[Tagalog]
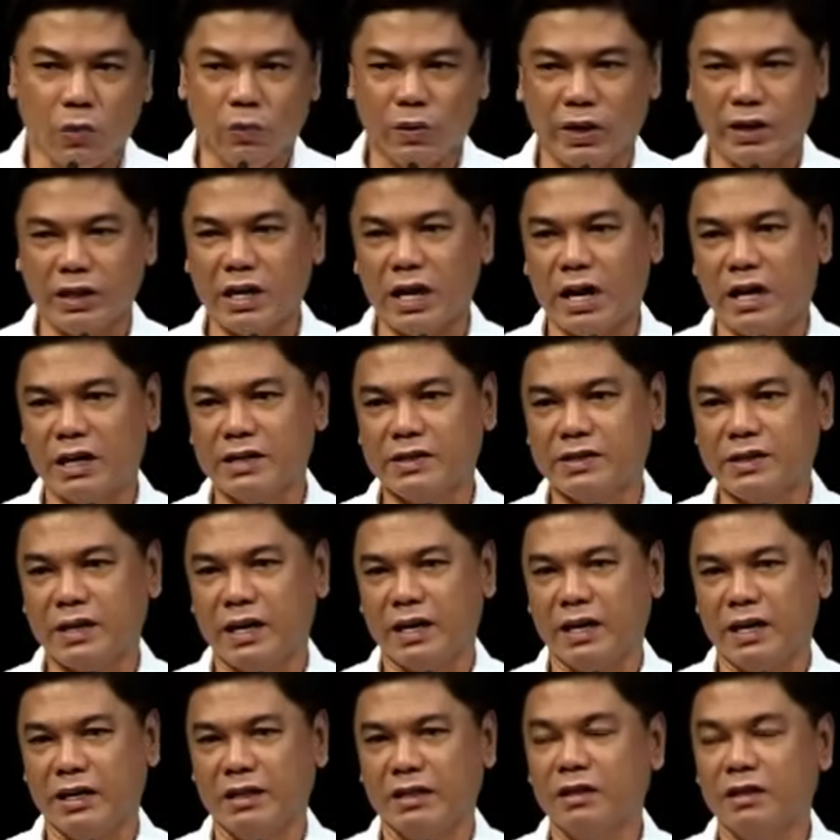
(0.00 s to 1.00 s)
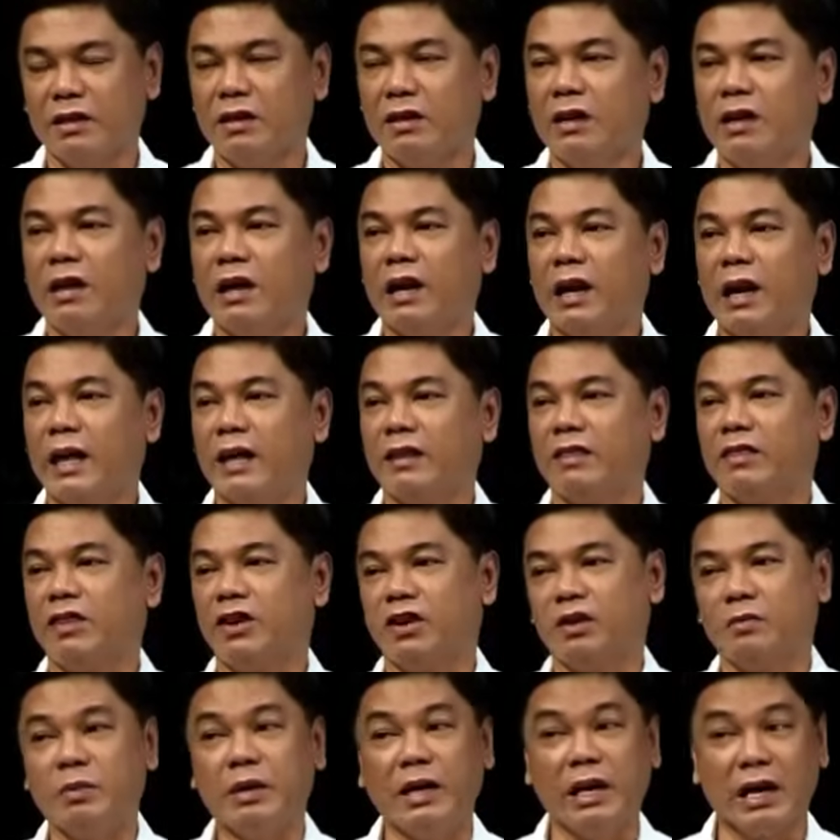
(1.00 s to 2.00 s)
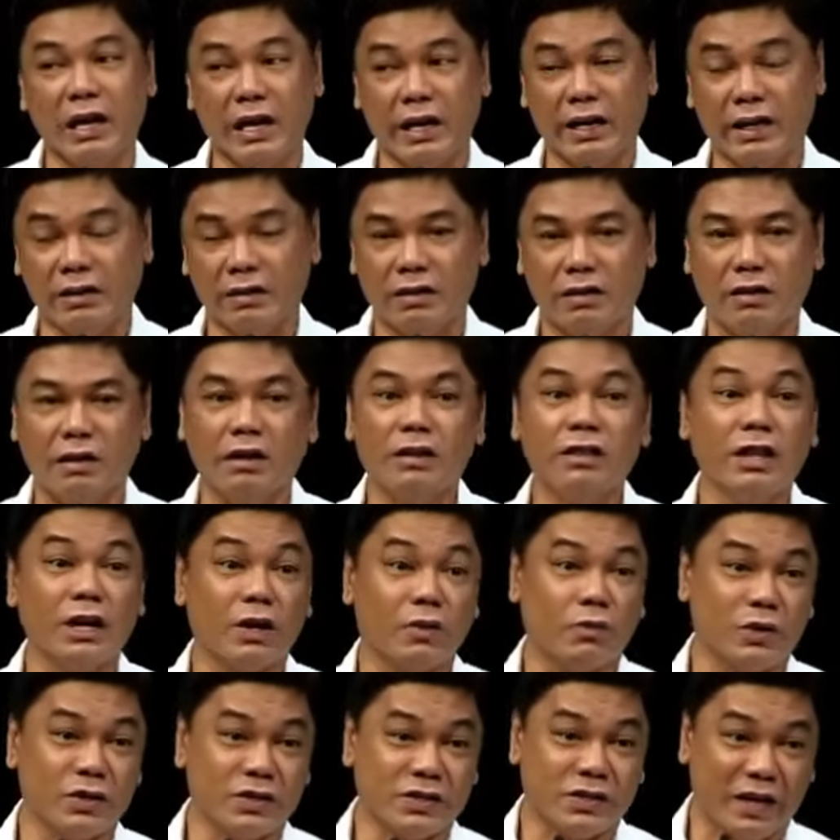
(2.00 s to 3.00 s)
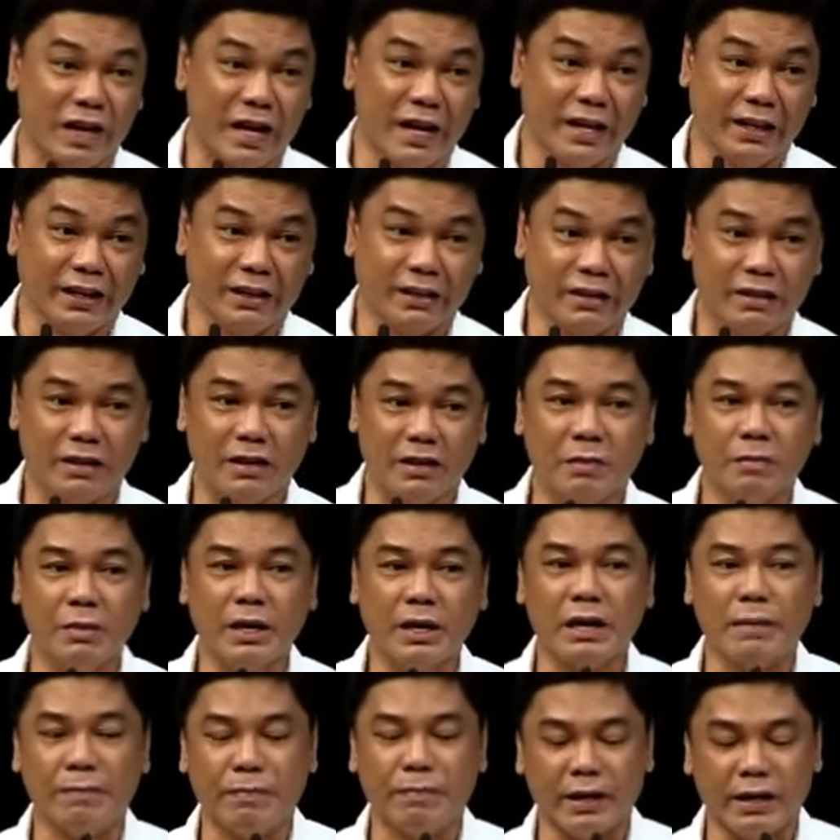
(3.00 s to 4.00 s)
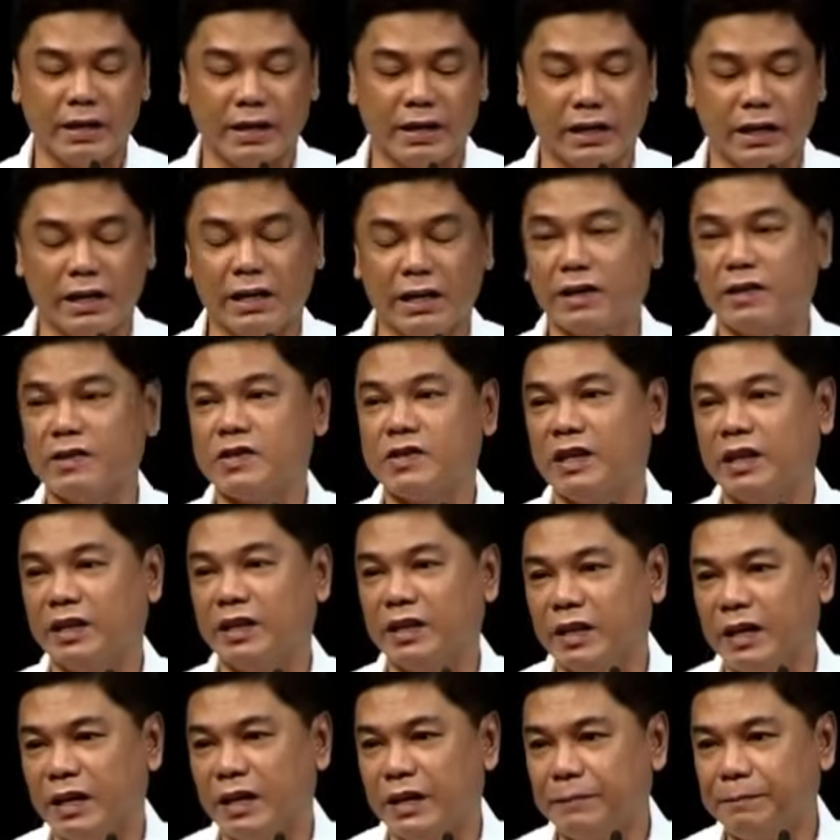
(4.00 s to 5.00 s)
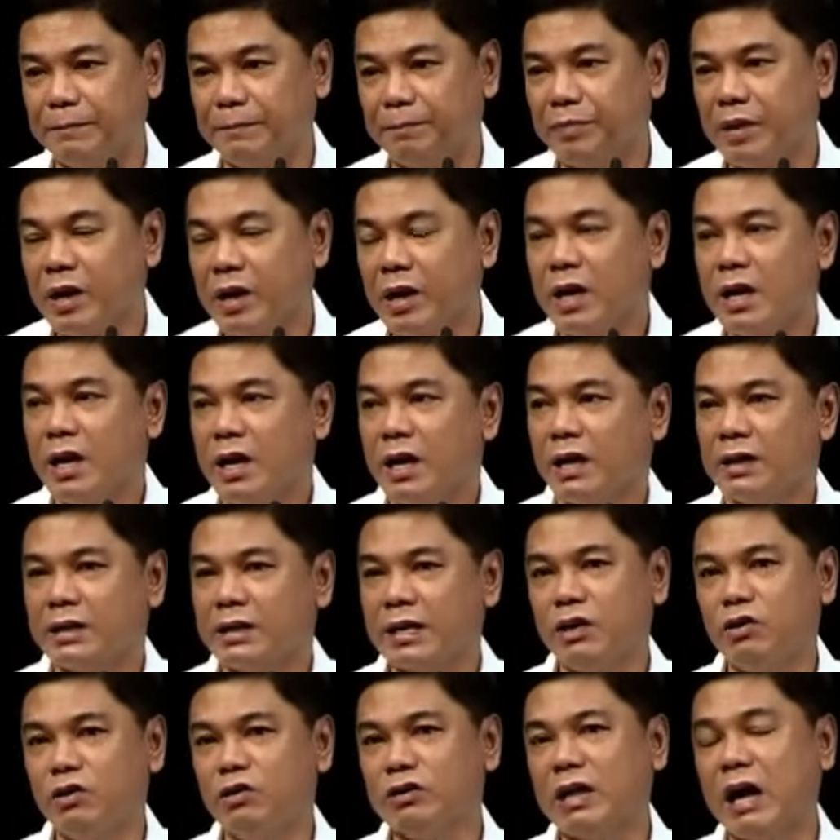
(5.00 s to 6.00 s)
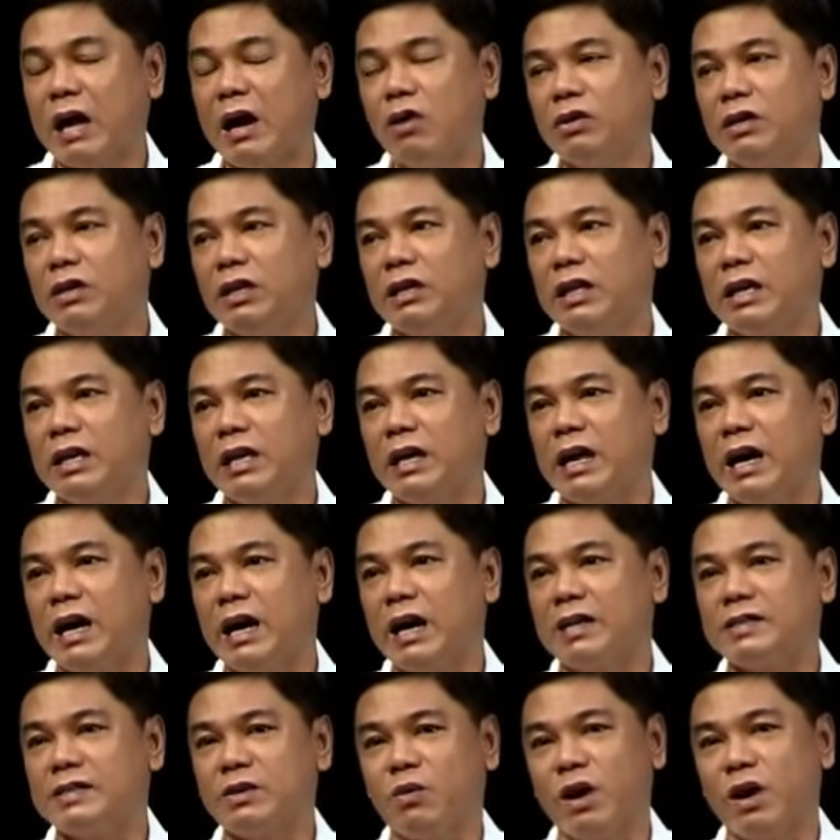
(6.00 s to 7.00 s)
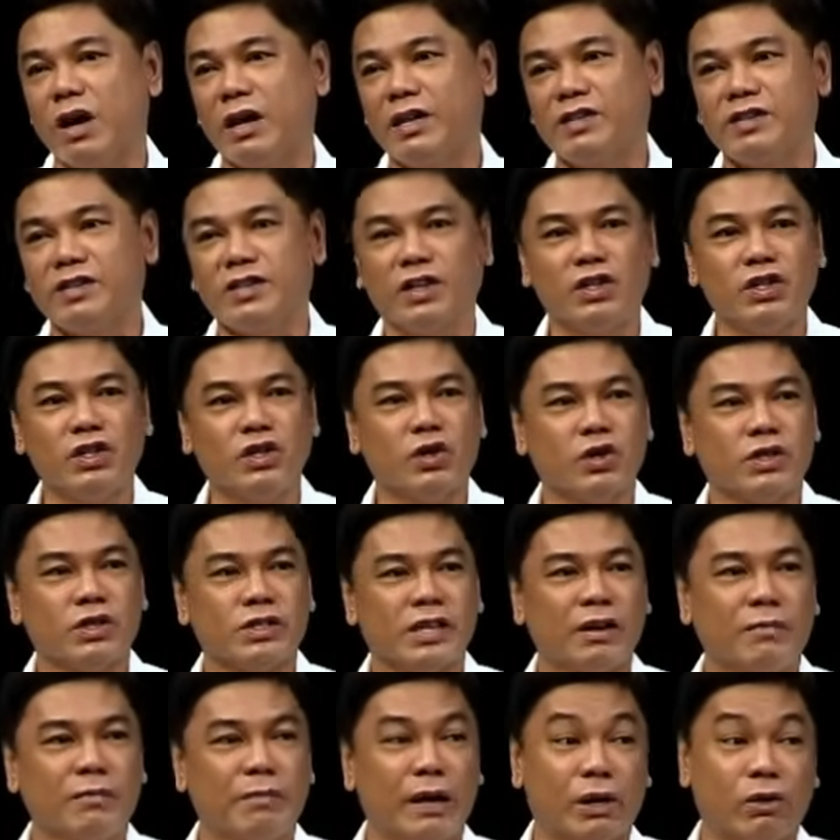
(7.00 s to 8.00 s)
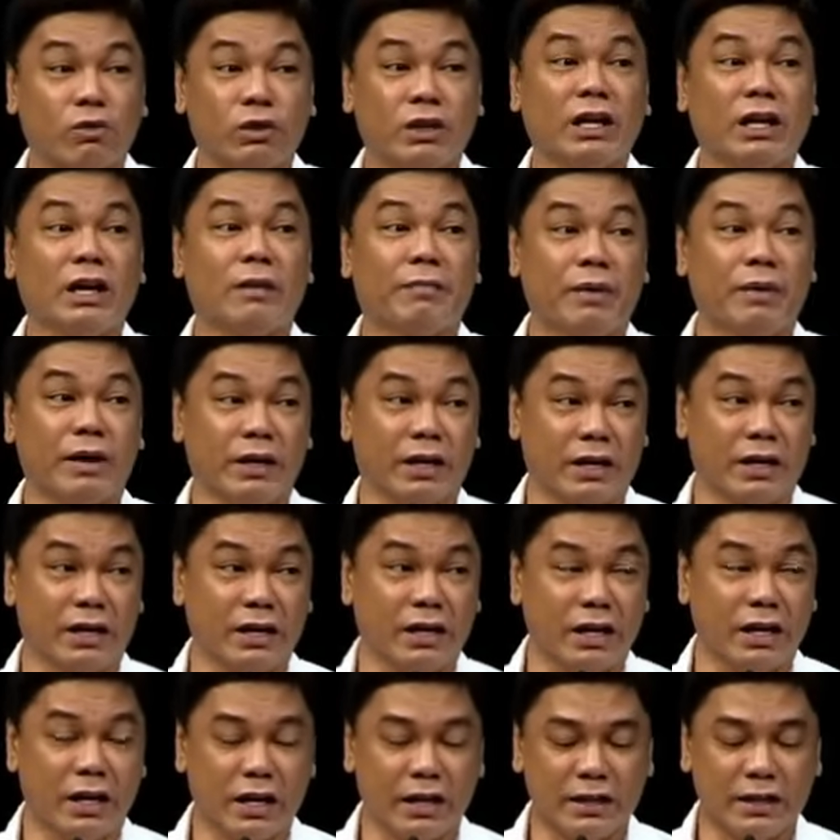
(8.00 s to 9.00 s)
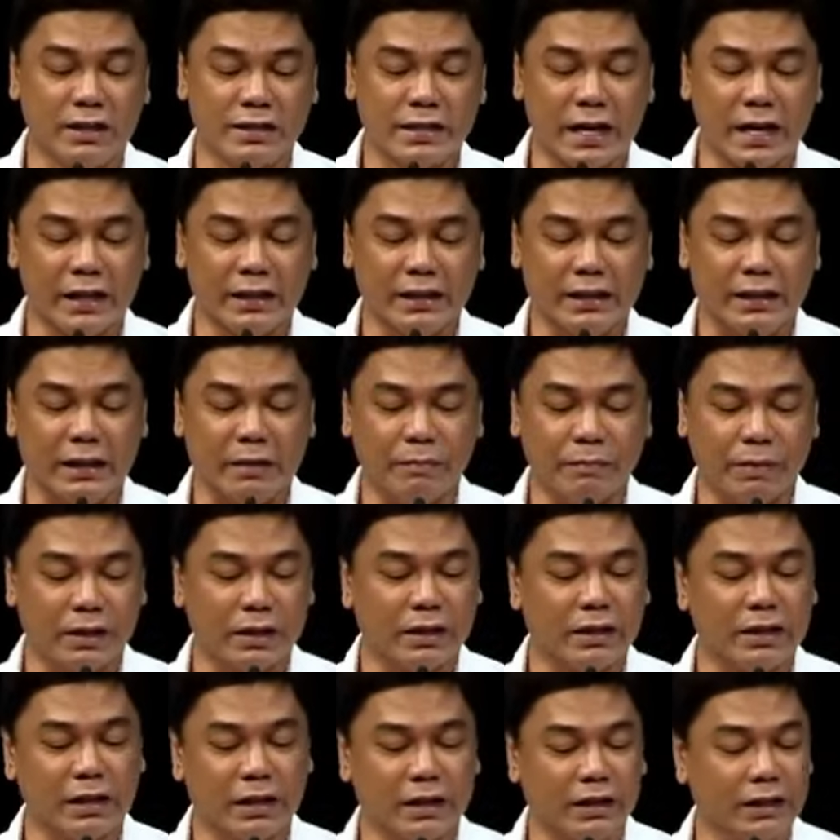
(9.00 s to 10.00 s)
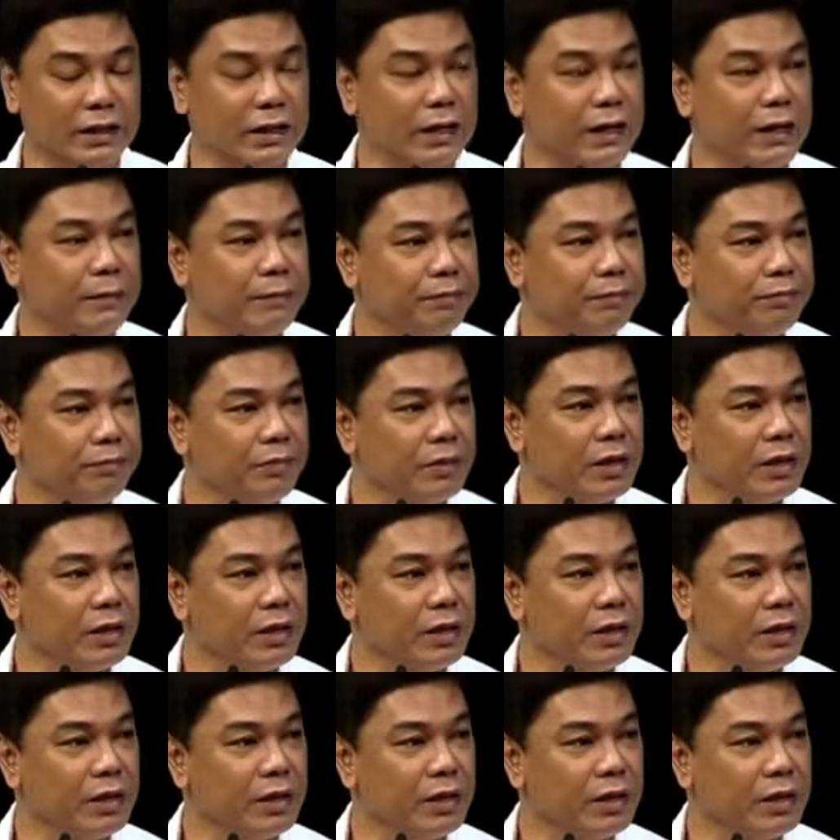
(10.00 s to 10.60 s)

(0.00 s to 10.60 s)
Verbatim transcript: When God said, let there be light, there was light. May kapangyarihan ng salita. At tayong tao na nilikha sa wangis ng Diyos ay mayroon ding kapangyarihan sa ating pananalita.